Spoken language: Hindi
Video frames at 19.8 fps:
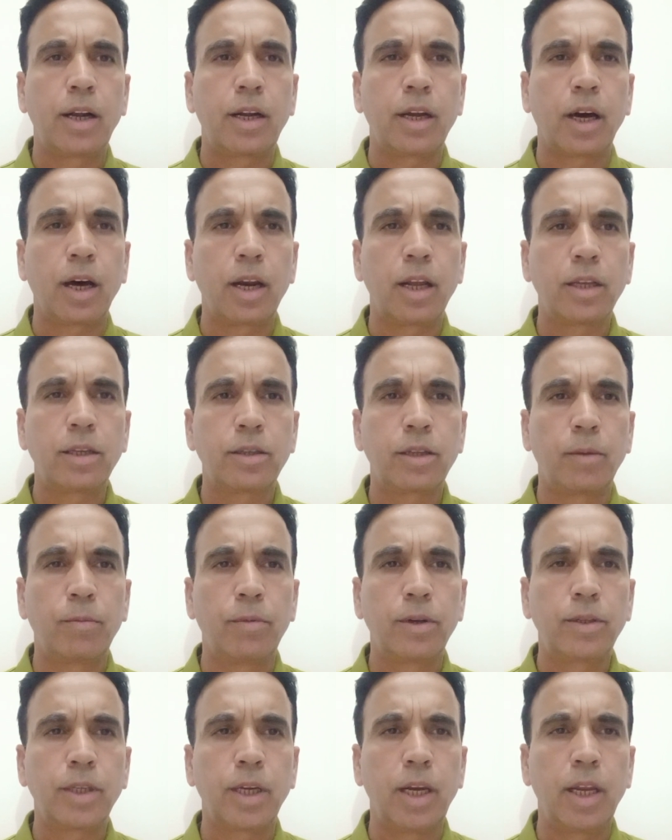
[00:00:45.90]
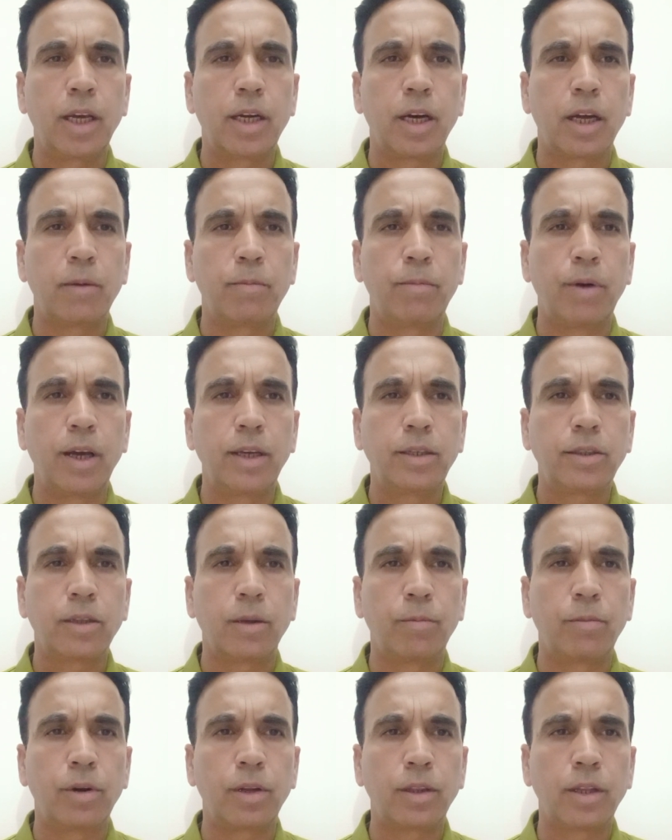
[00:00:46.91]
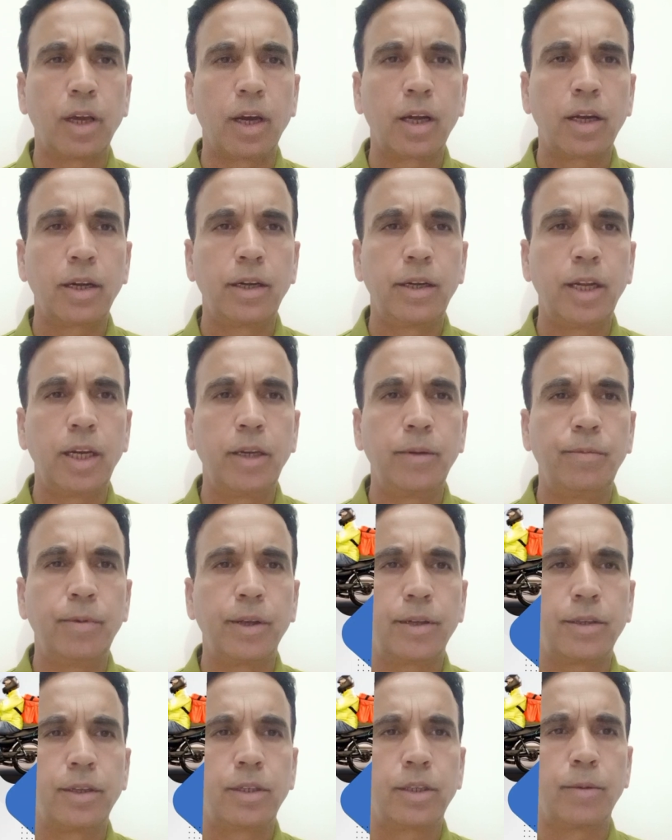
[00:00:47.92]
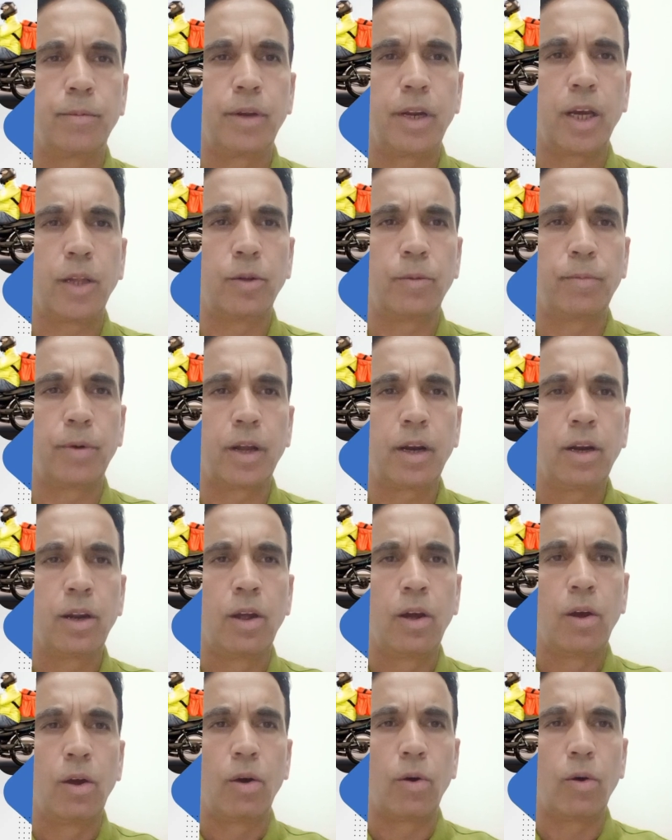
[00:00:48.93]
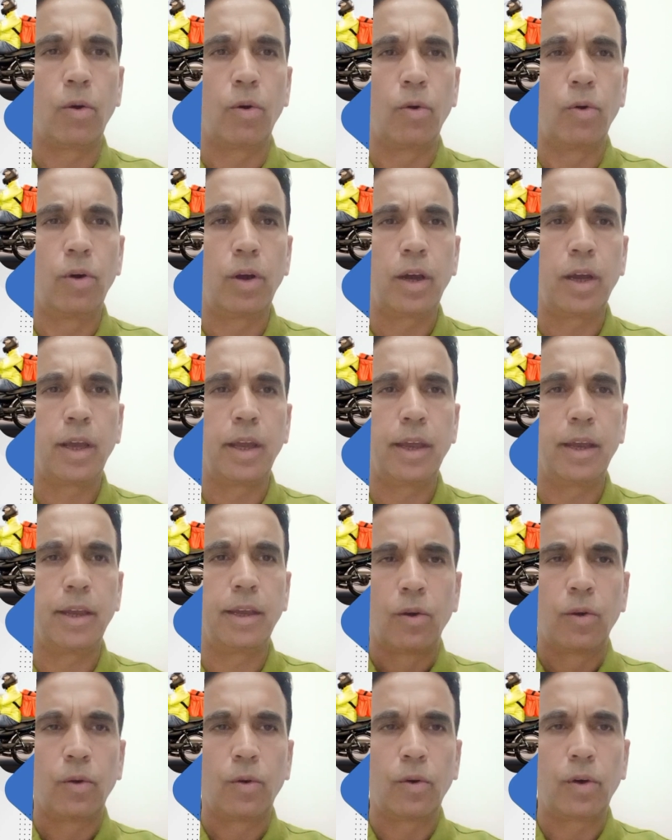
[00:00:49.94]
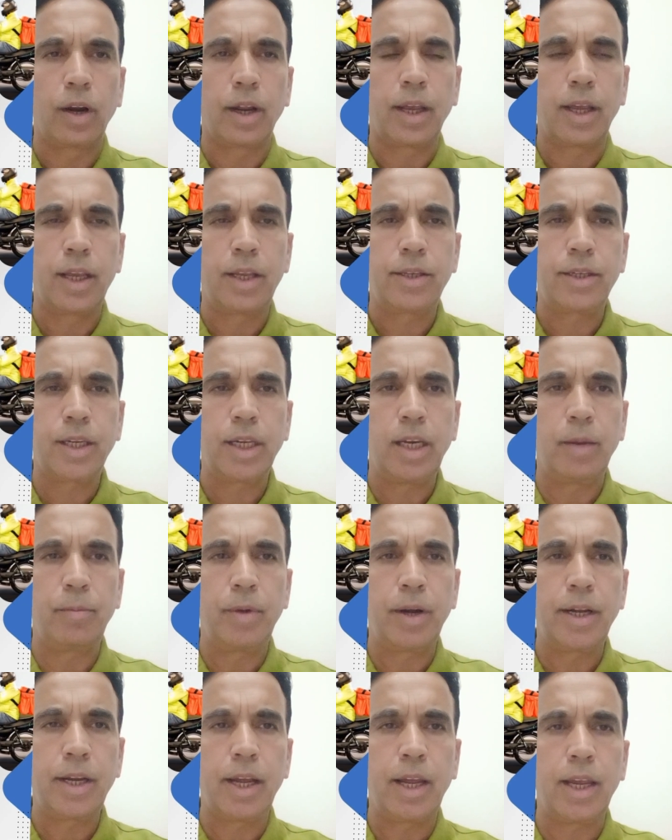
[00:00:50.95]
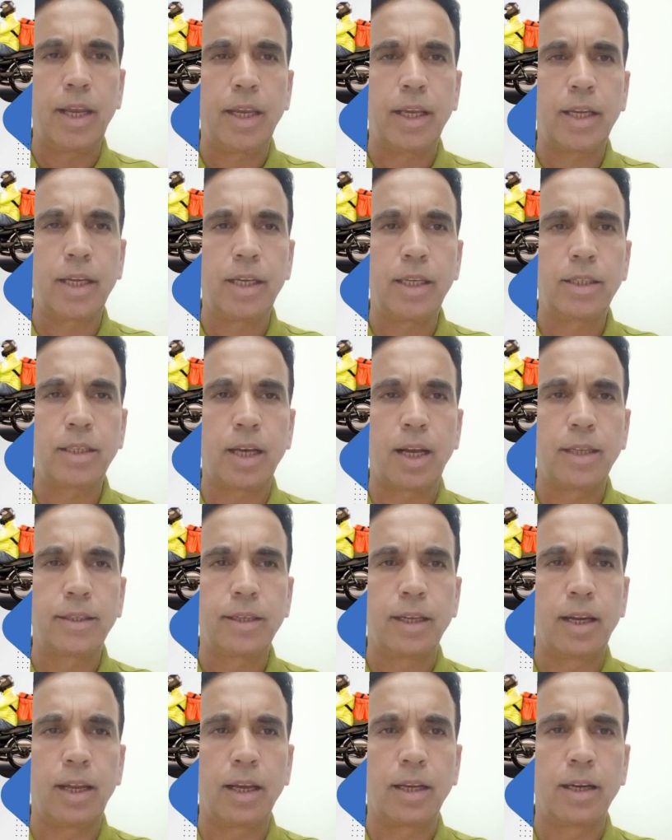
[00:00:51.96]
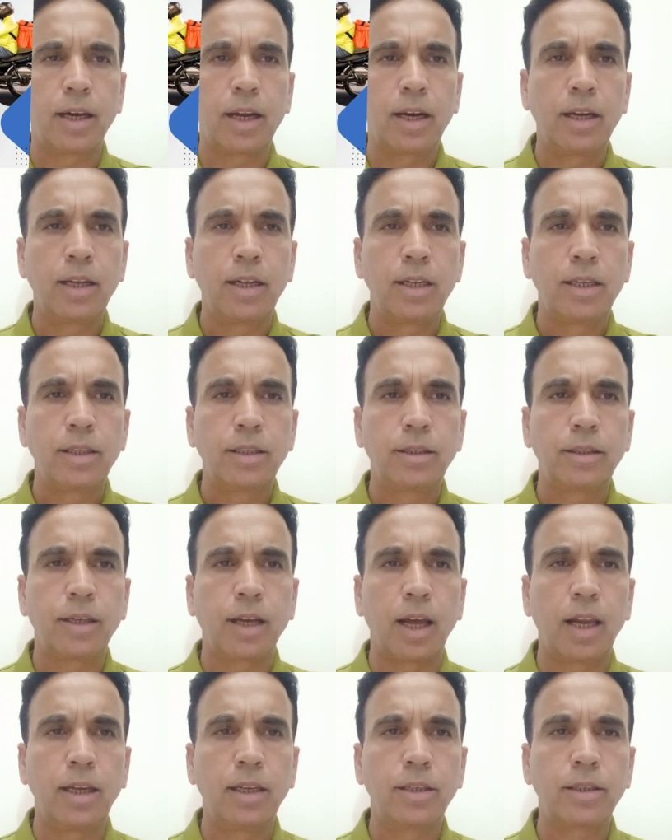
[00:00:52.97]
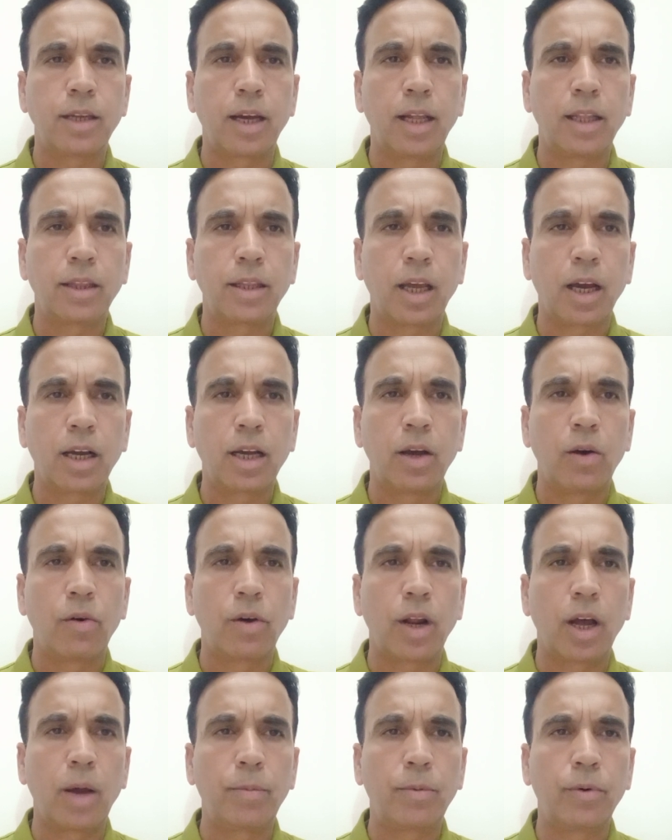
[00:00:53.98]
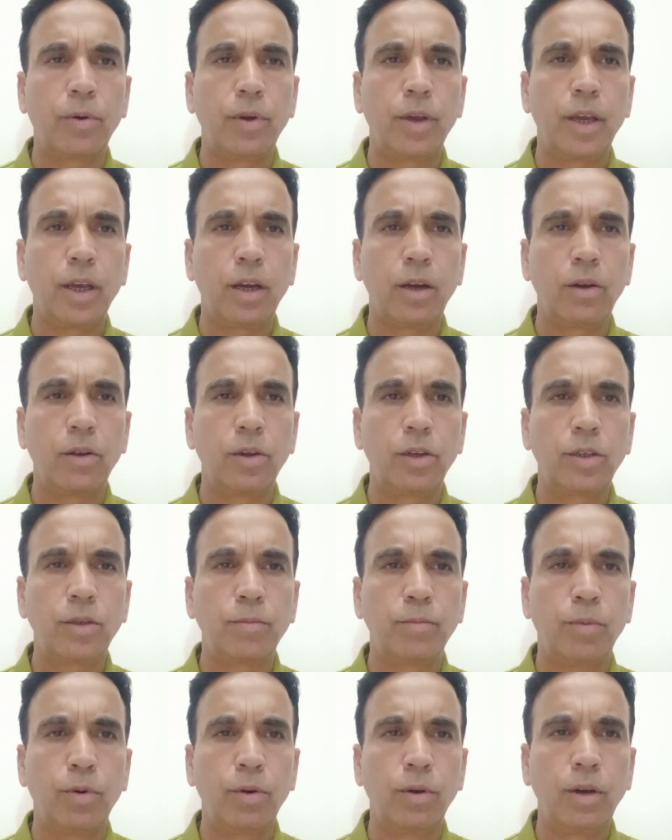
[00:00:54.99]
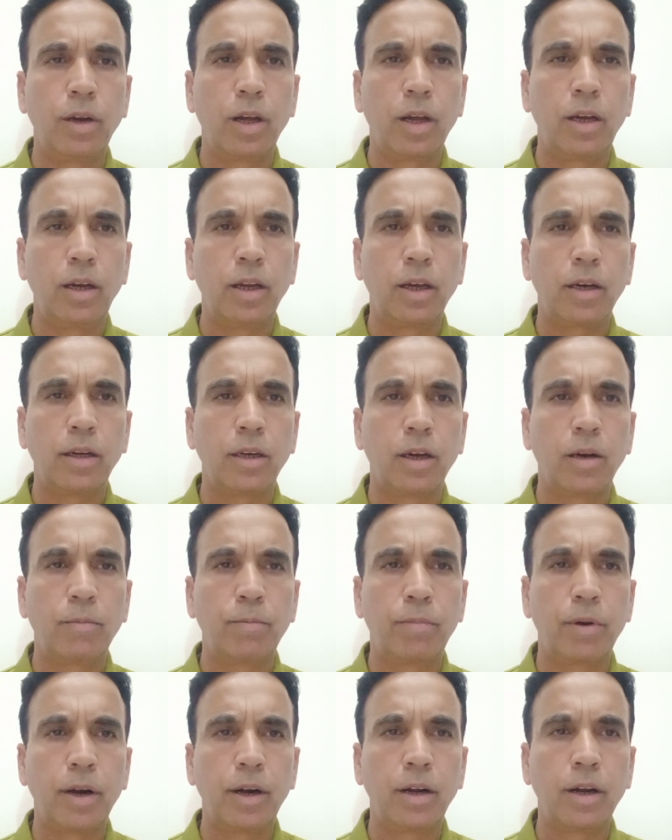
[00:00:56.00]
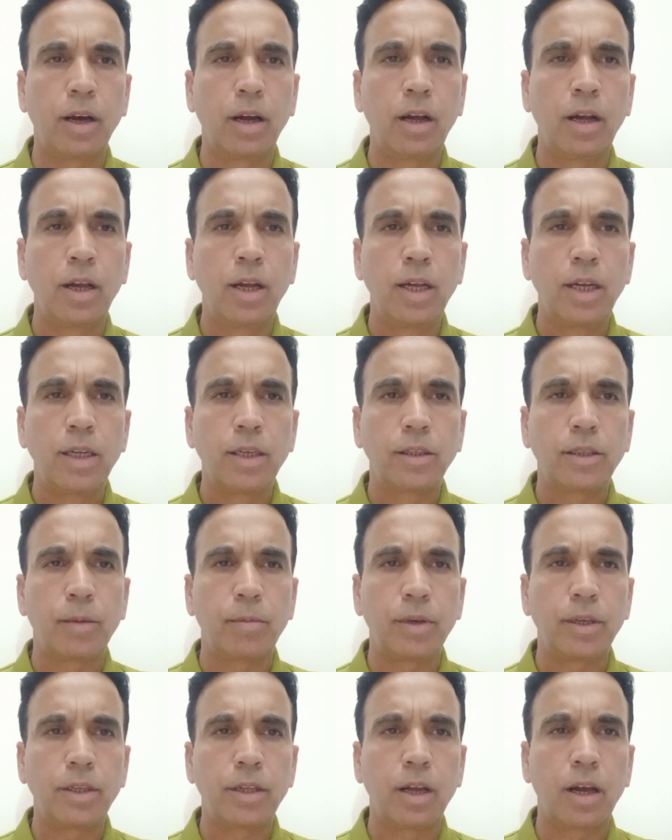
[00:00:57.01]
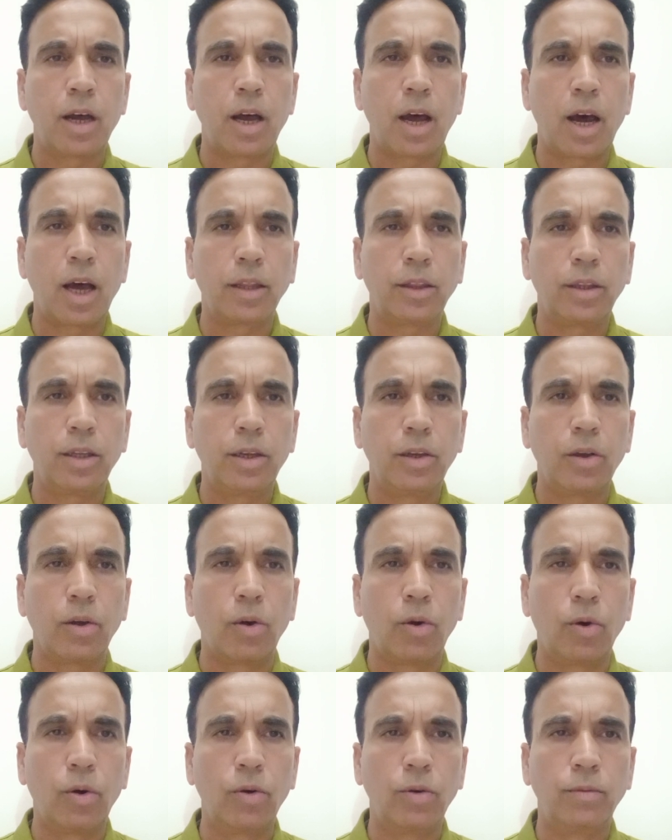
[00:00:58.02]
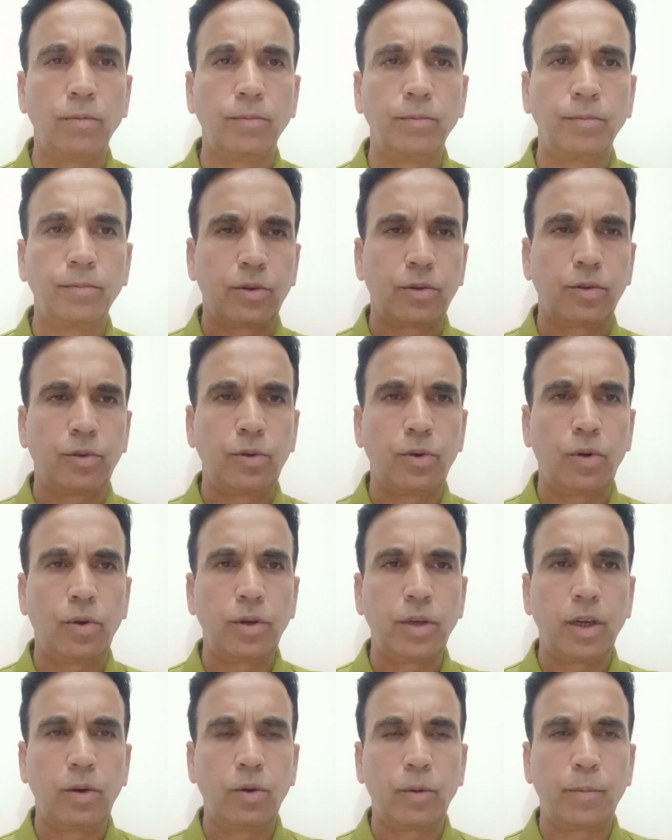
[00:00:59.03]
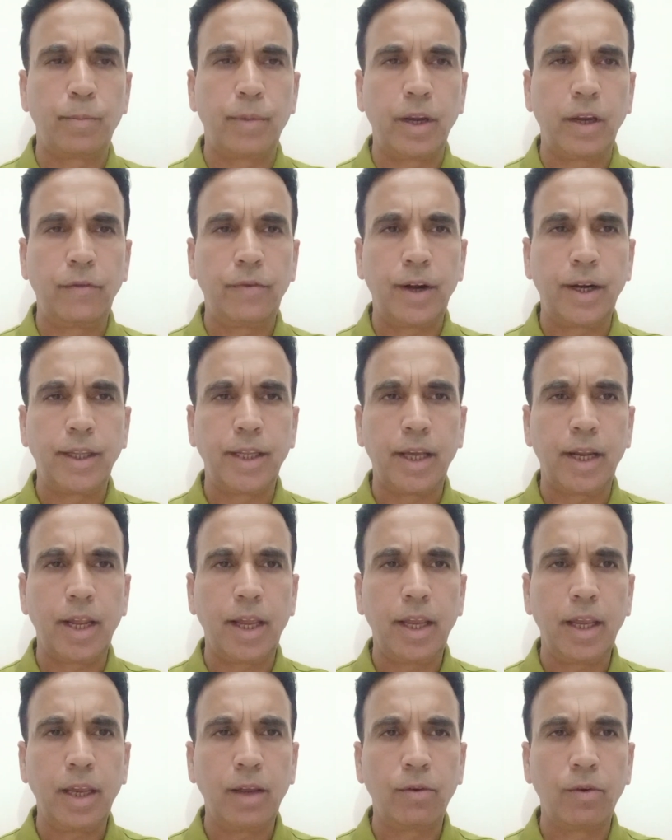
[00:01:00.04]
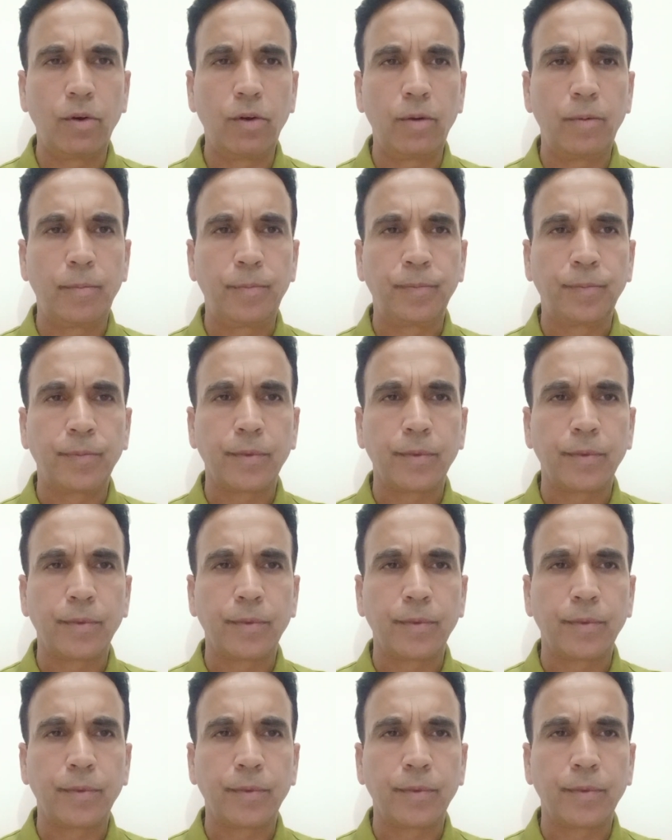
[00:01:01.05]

18 सितंबर से लेकर 22 सितंबर तक डेली बेसिस की बुनियादों पर होंगे और एज की लिमिट है इक्कीस साल से लेकर 40 साल तक और आपको इंग्लिश बोलना लिखना पढ़ना समझना आती हो जो ये लोग बेनिफिट दे रहे हैं वो